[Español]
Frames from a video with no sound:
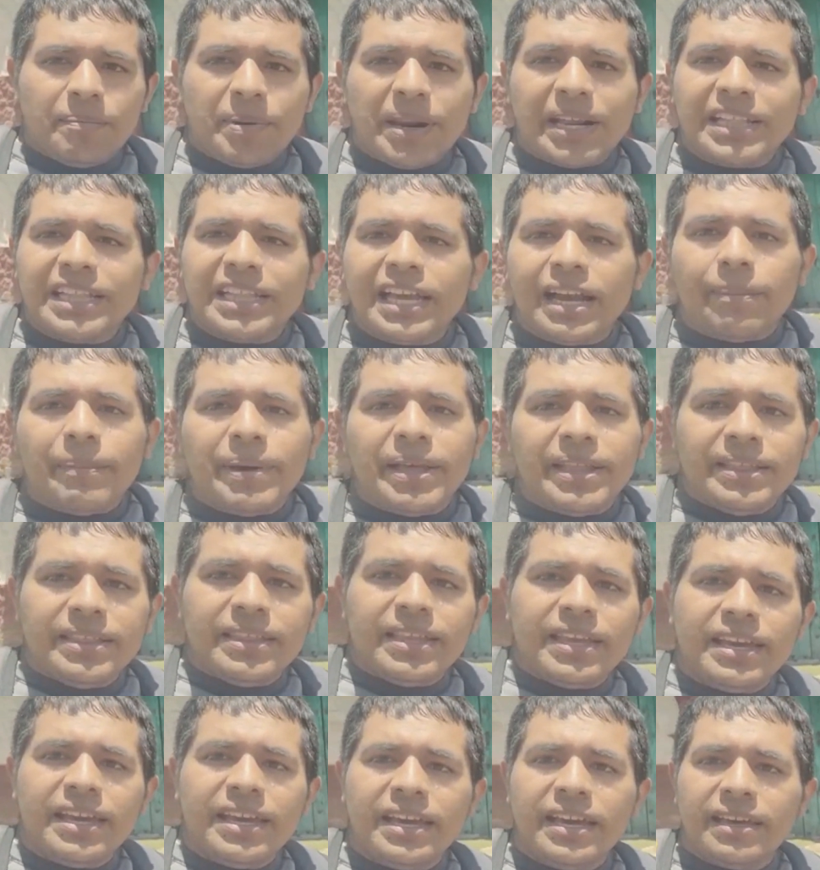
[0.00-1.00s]

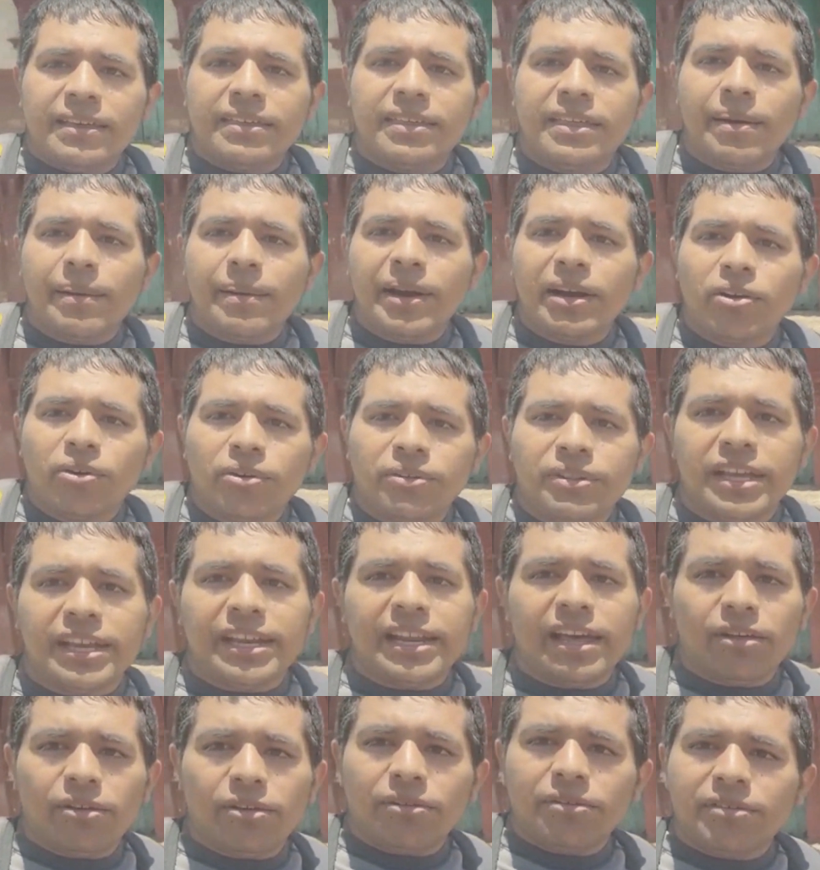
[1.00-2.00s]
prácticamente estaban
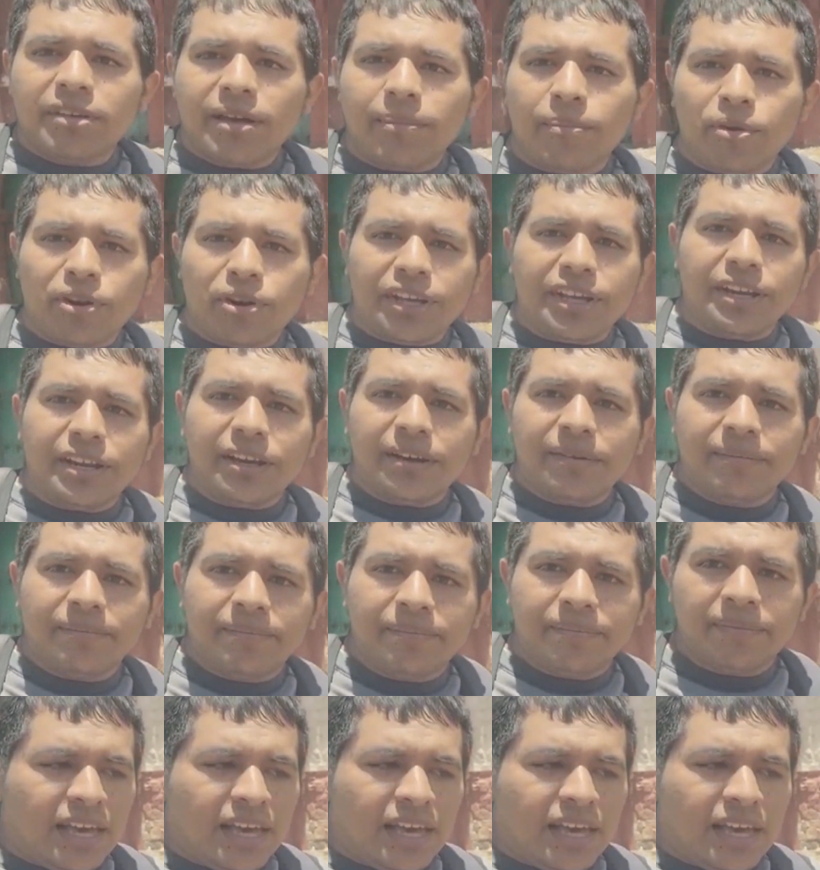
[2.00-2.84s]
condenados a morir.